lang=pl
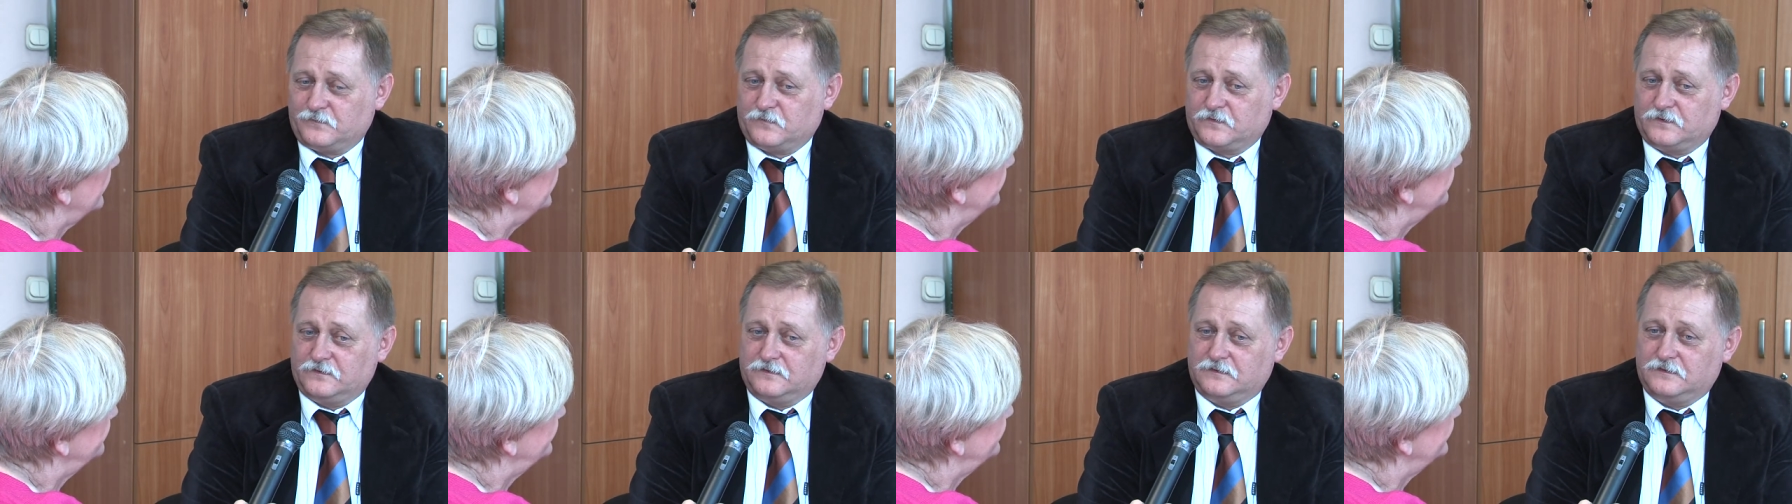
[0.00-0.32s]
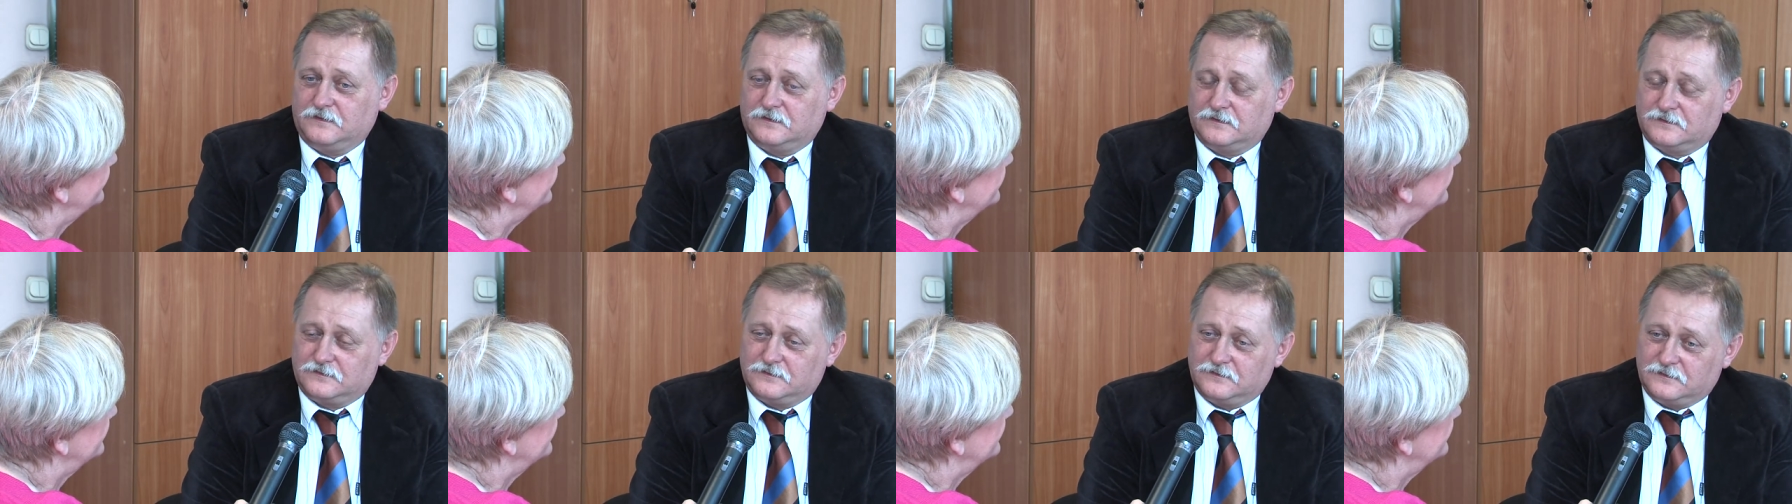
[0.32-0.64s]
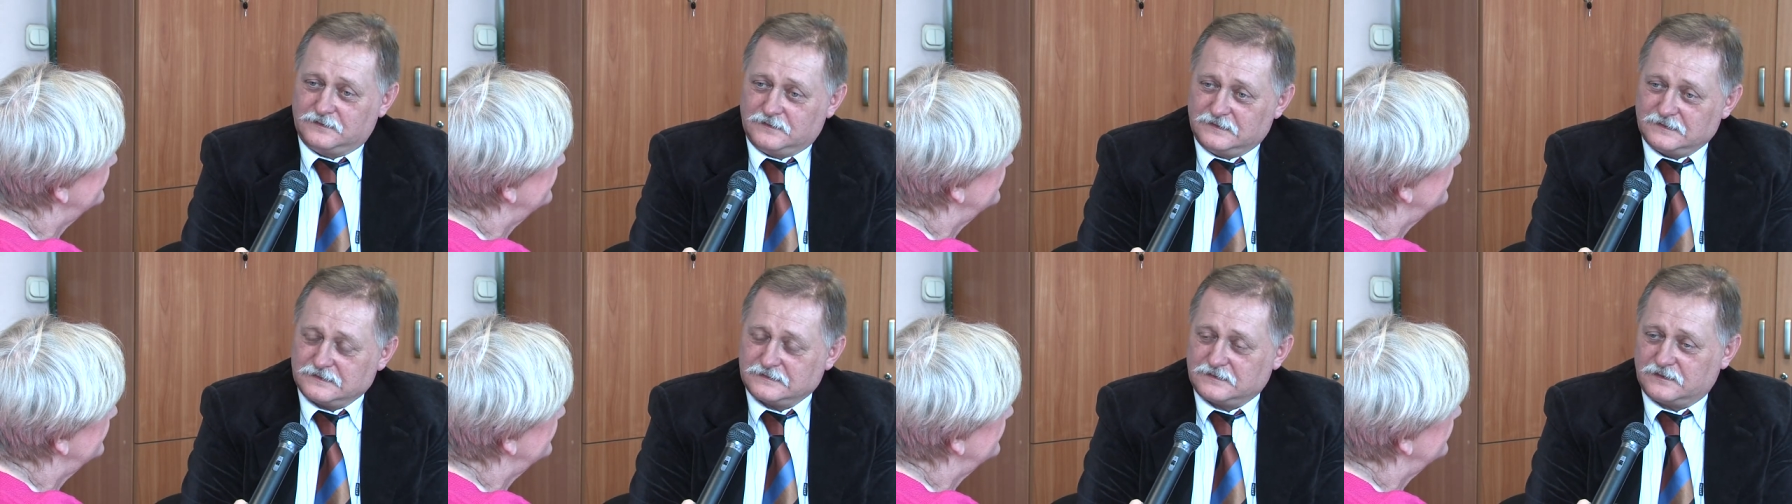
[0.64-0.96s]
nie, to
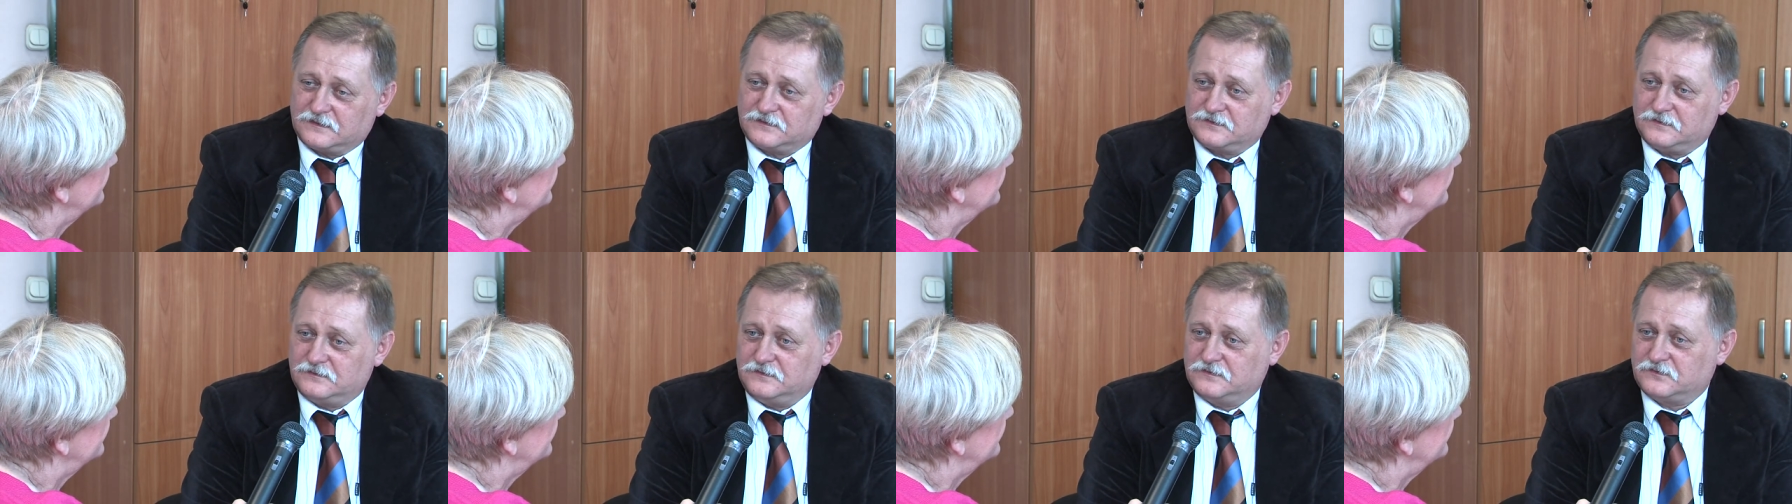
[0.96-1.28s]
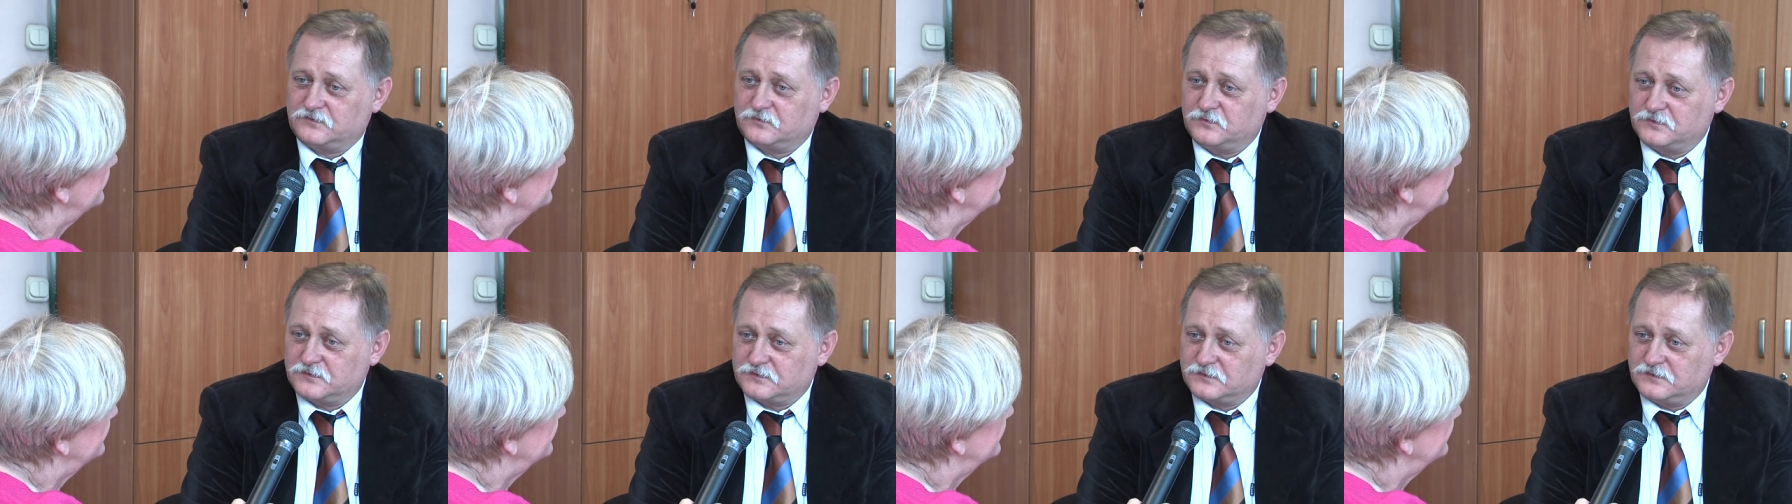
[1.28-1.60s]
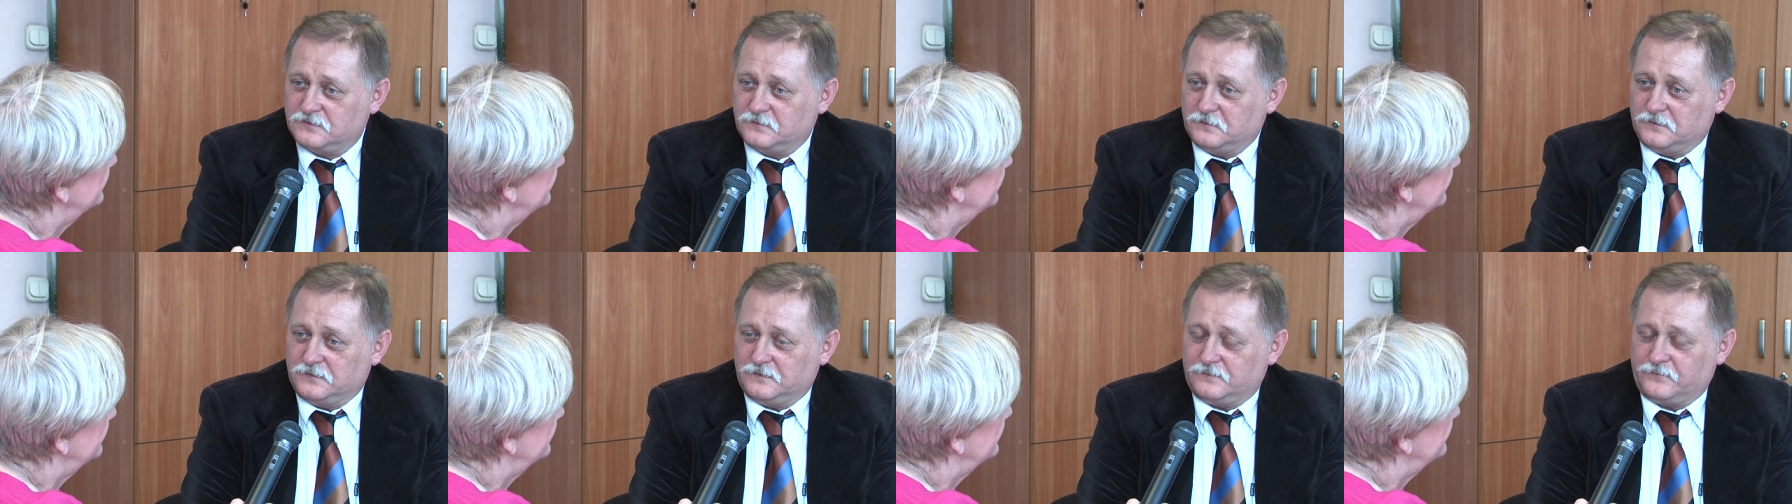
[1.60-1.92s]
nie jest tak, że nie
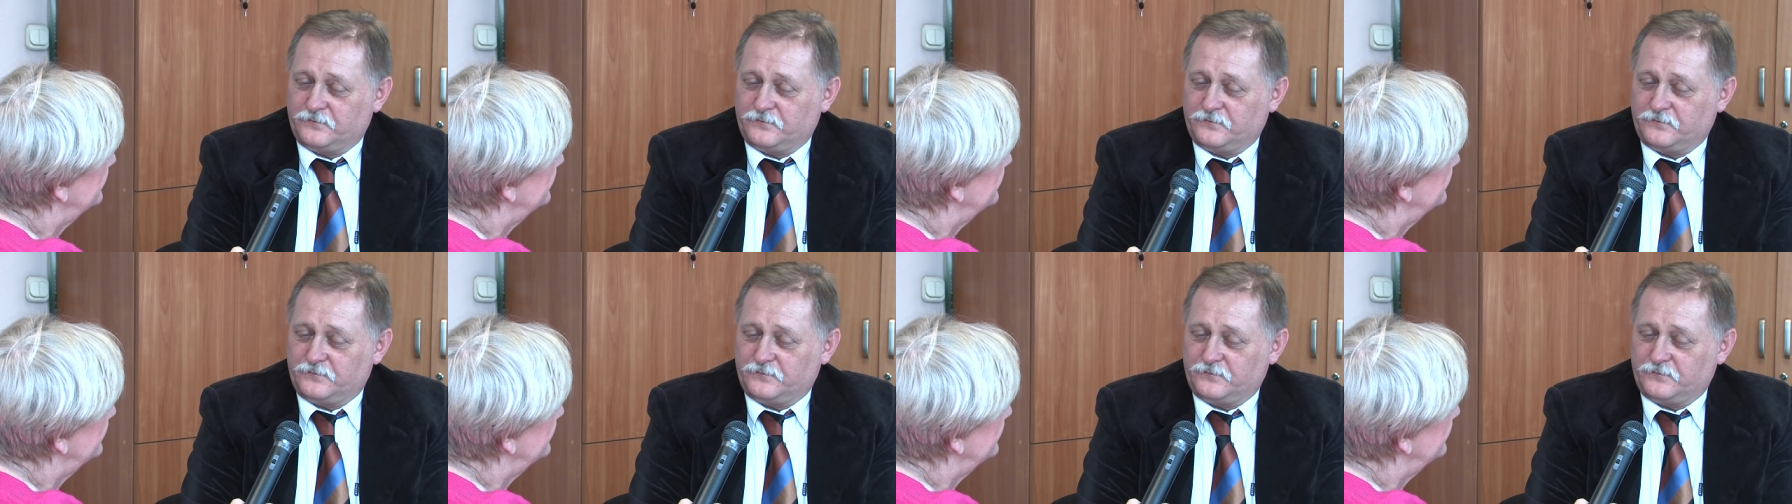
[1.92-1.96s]
słyszymy.